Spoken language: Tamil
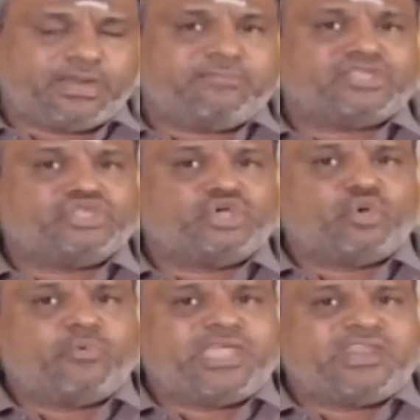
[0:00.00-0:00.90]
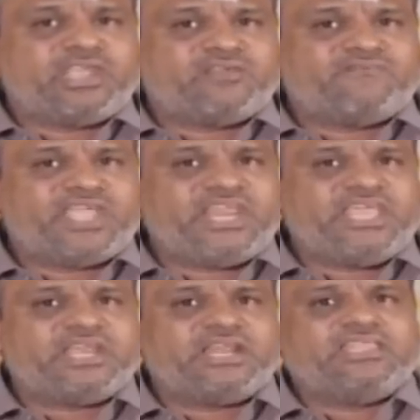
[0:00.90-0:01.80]
ப்ரீமெச்சூர் ஒவேரியன்
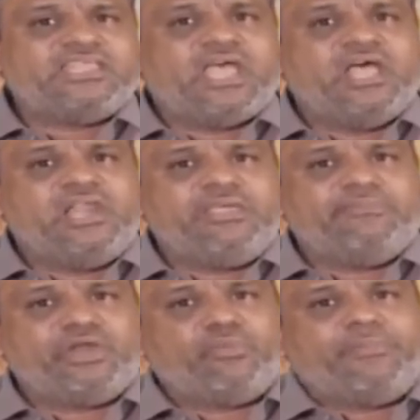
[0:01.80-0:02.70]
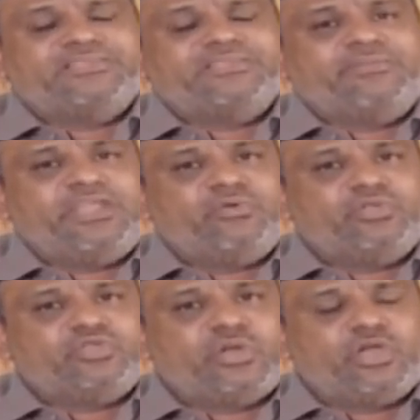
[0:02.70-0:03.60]
ஃபெயிலியர் அல்லது ஏர்லி மெனோபாஸ் அப்படின்னு
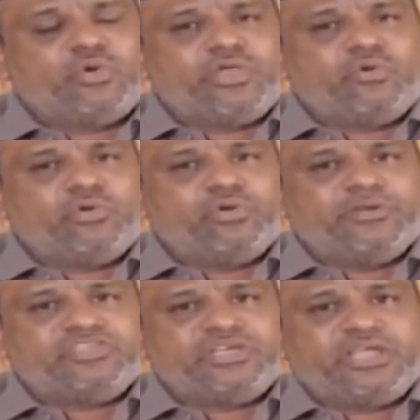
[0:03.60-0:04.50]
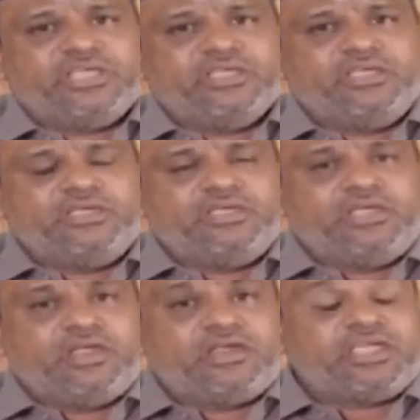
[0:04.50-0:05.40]
ஒரு சொல்லக்கூடிய ஒரு பிரச்சனை
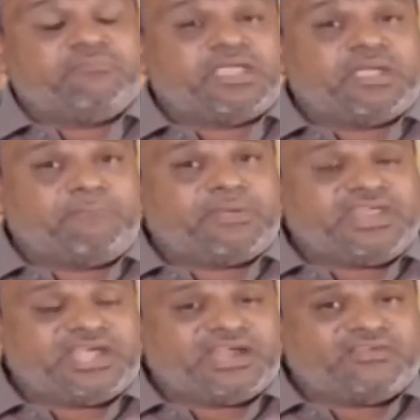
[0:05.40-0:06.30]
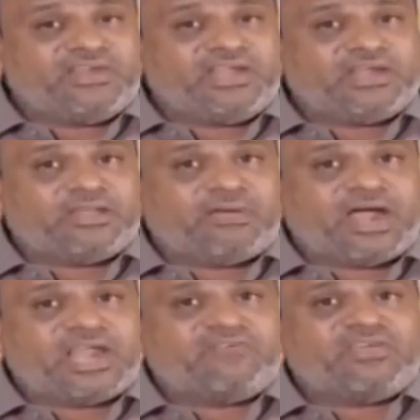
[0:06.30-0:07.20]
இன்றைக்கு மிகப்பெரிய அளவில் நம்ம
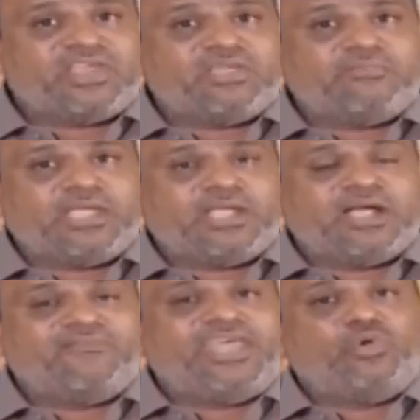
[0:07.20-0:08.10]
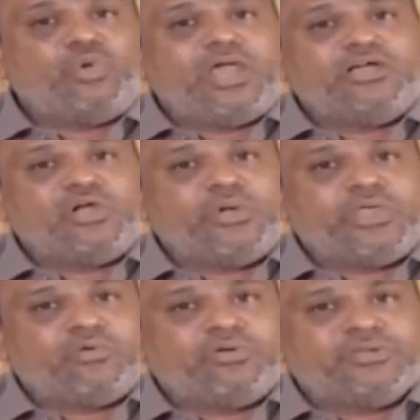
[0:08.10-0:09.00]
அனைவரையுமே
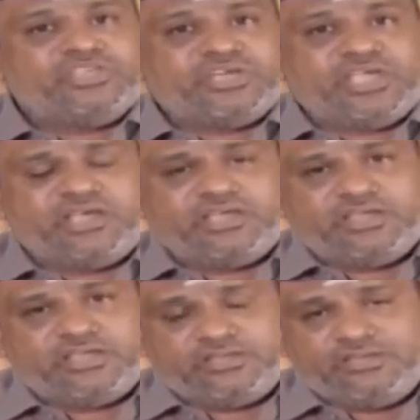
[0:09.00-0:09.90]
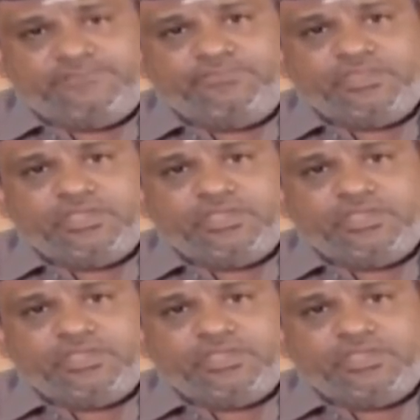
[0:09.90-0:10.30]
கவலைக்குள்ளாகக்கூடிய ஒரு பிரச்சனையாக இருக்கிறது